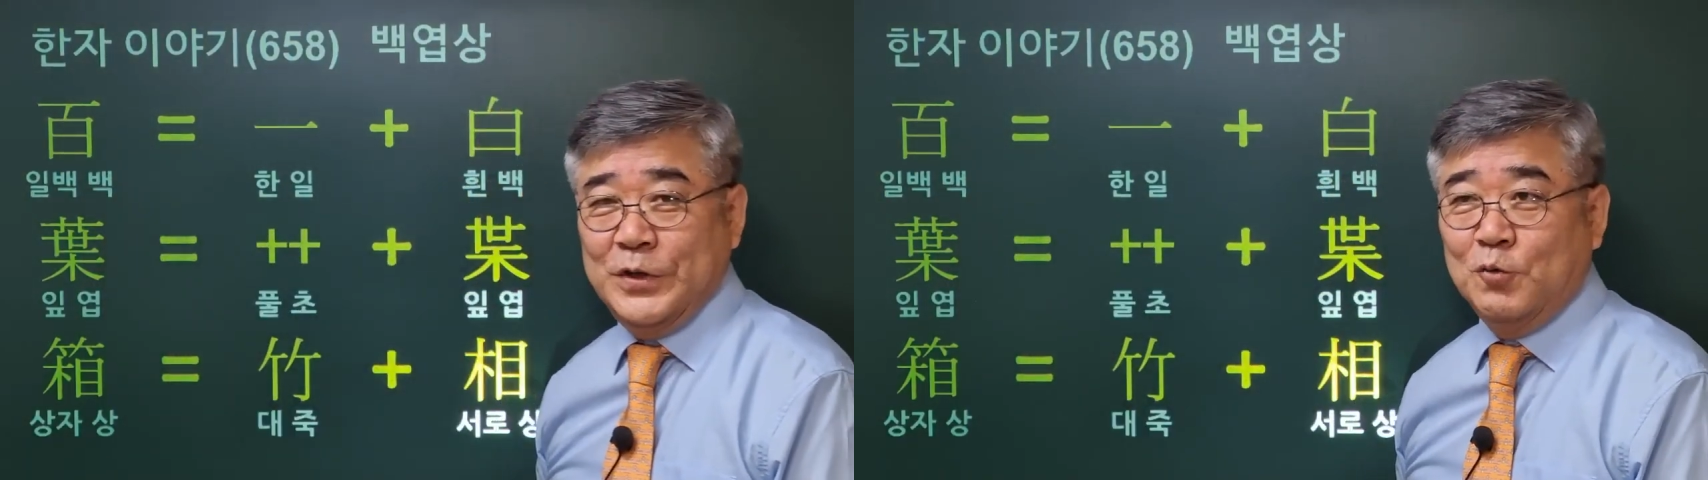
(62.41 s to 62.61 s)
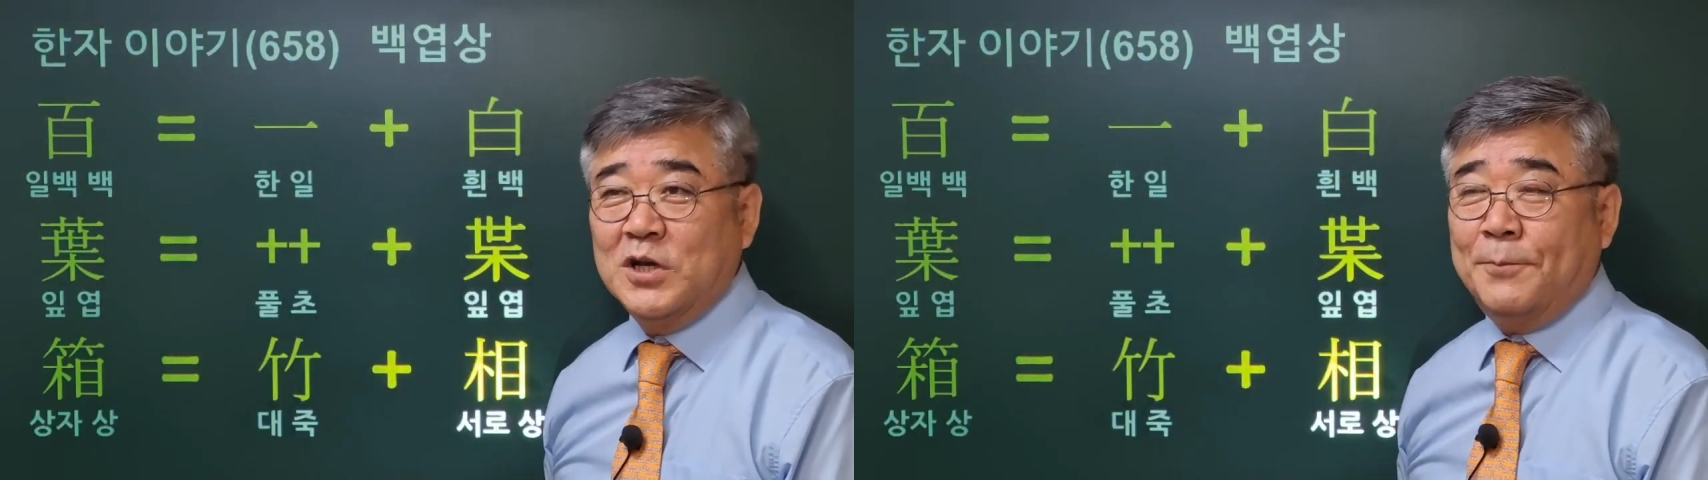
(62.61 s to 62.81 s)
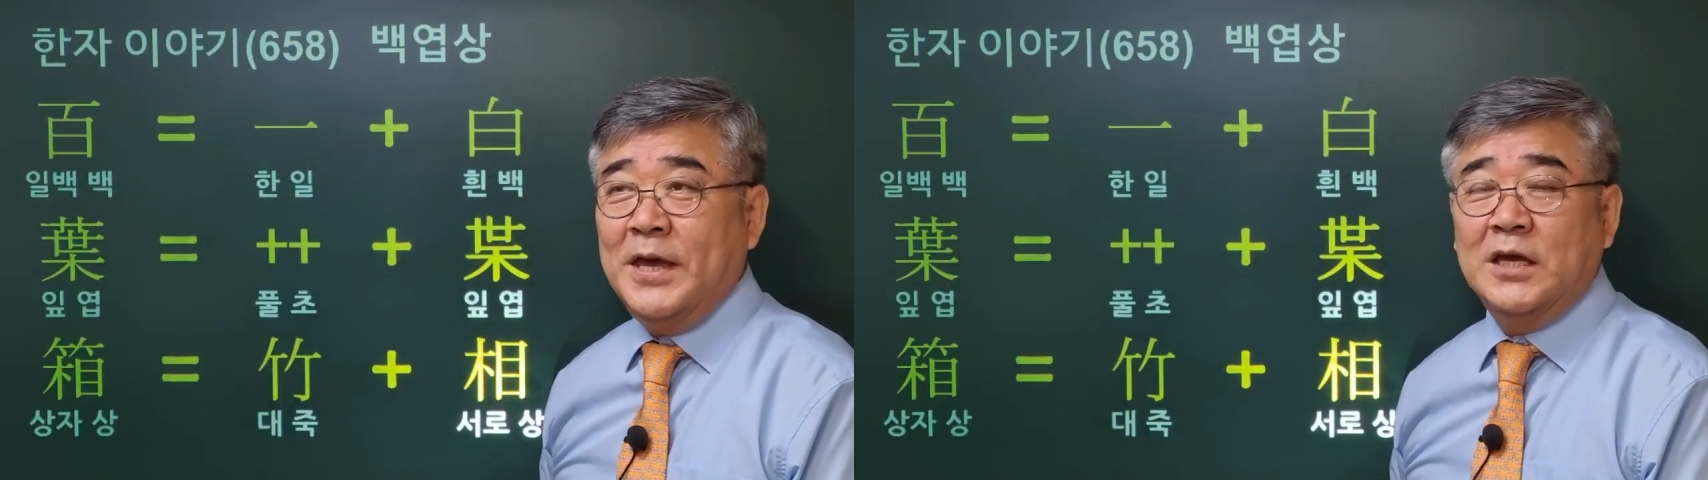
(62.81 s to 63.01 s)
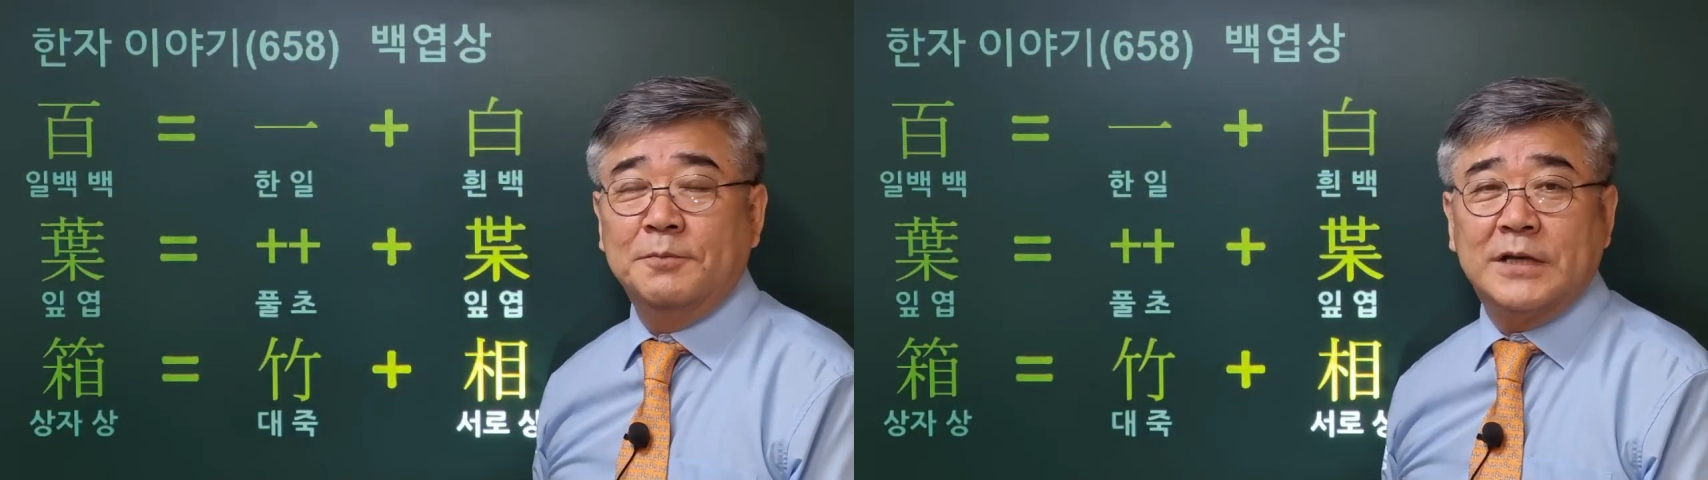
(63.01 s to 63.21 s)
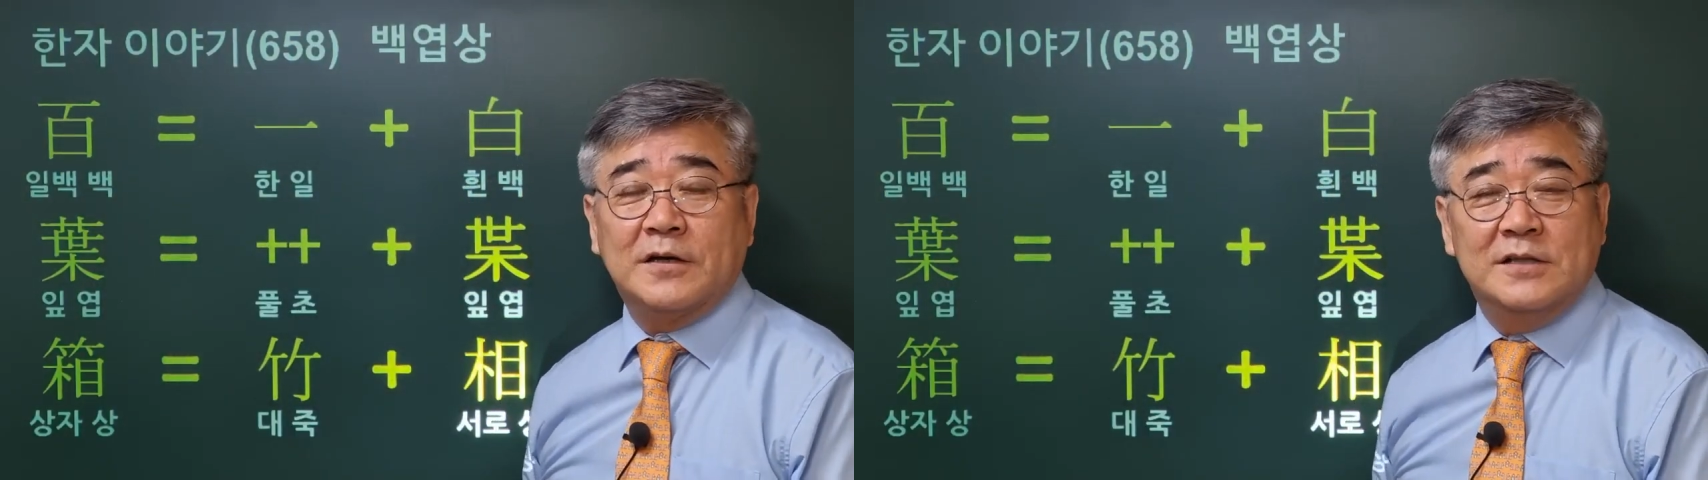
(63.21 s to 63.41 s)
우리가
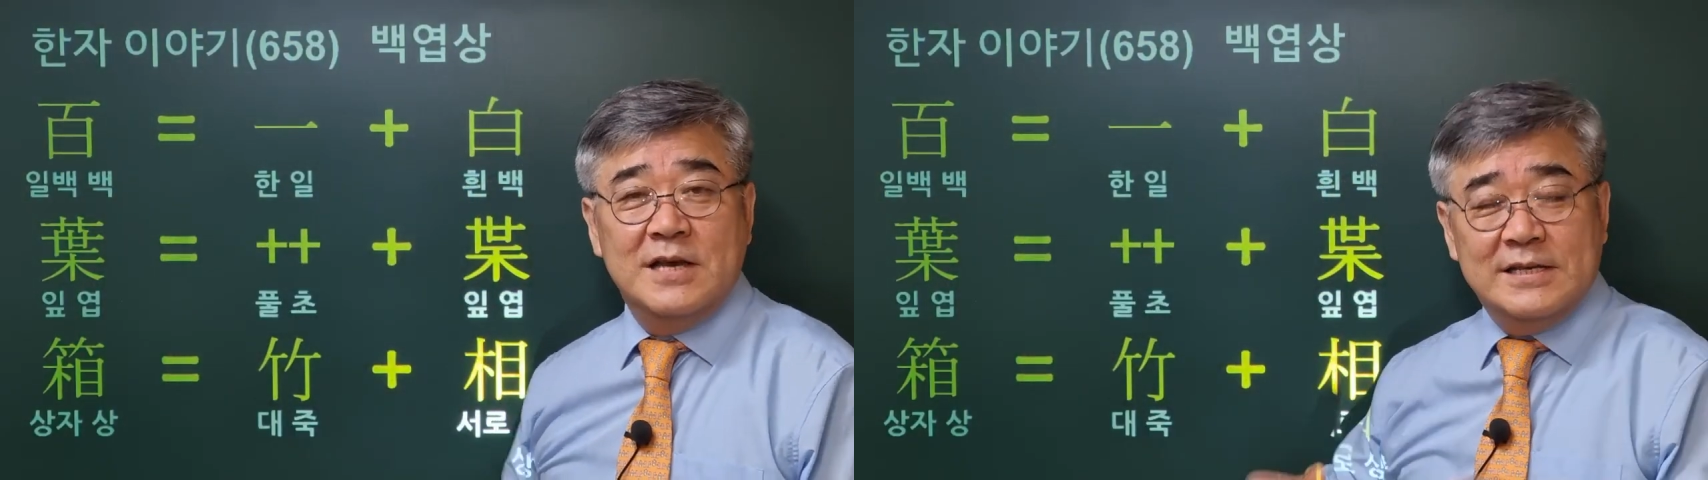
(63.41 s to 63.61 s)
백엽상은